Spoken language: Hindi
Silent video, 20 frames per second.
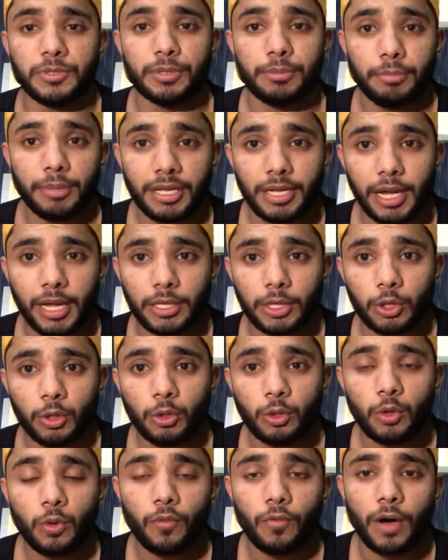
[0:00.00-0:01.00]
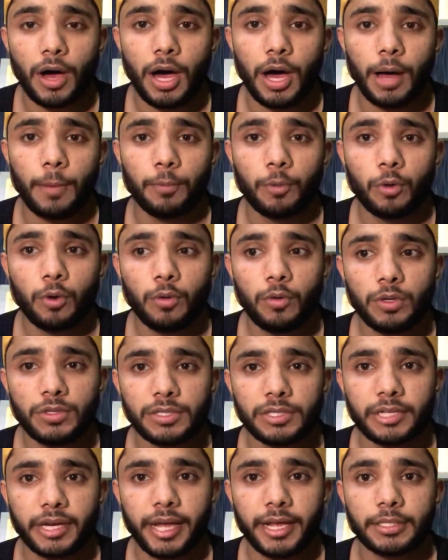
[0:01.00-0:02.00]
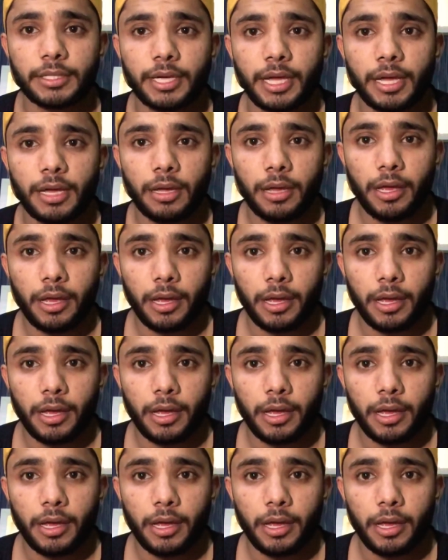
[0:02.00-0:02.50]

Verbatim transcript: जिम में जाते हो तो वहाँ आपको वो स्ट्रेंथ के